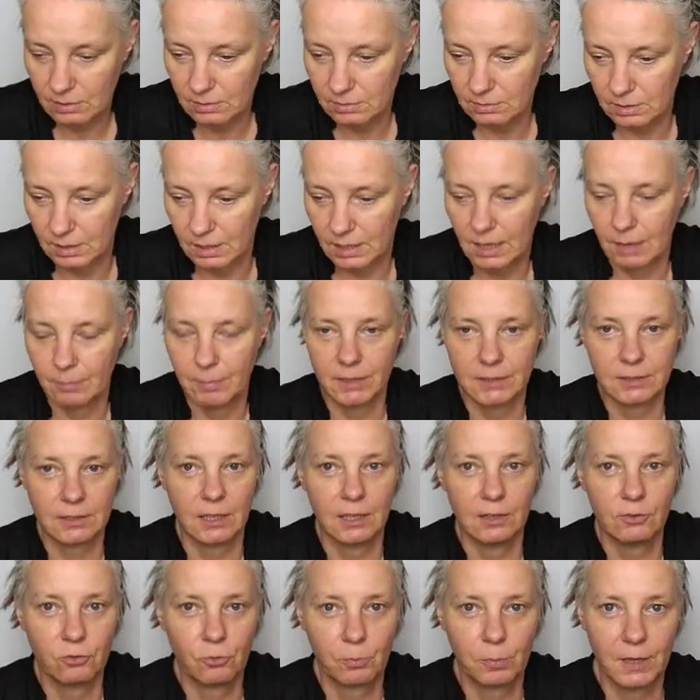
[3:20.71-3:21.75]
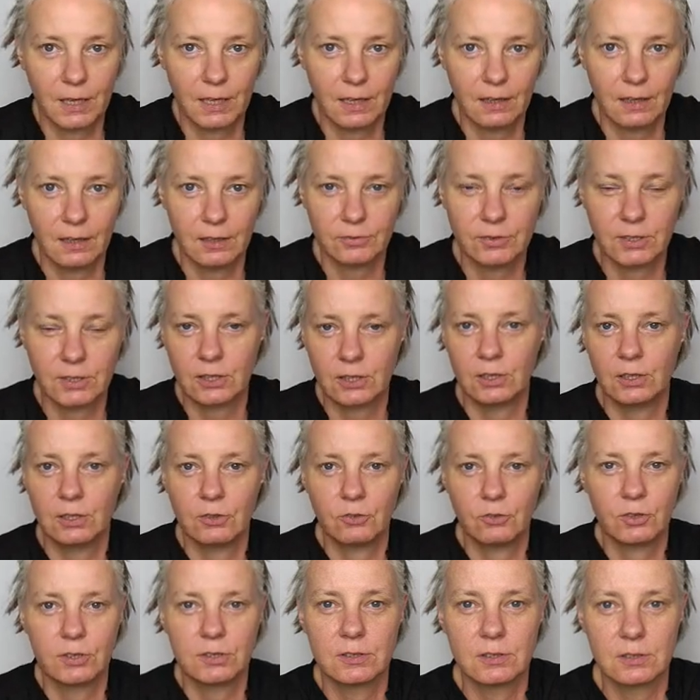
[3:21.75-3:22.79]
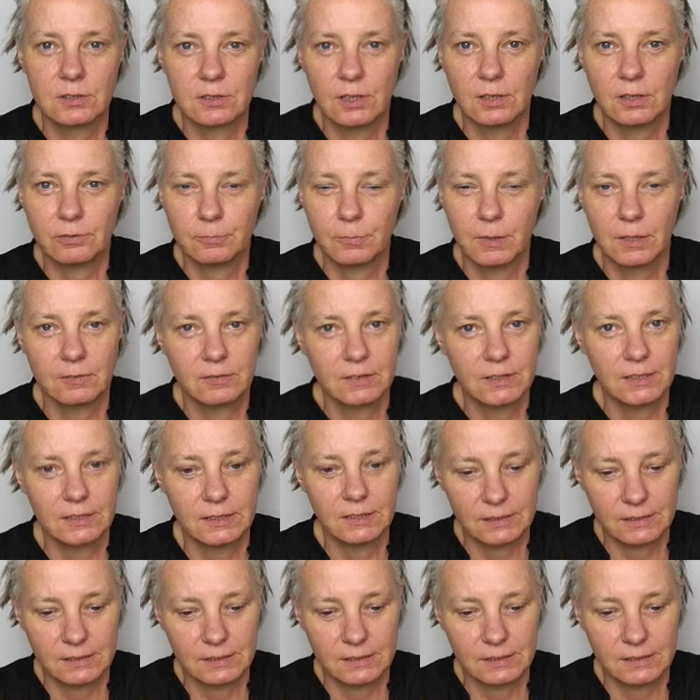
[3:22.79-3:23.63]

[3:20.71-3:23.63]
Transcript: Da kann man draufspringen auf den Kreuzschlüssel, so oft man will.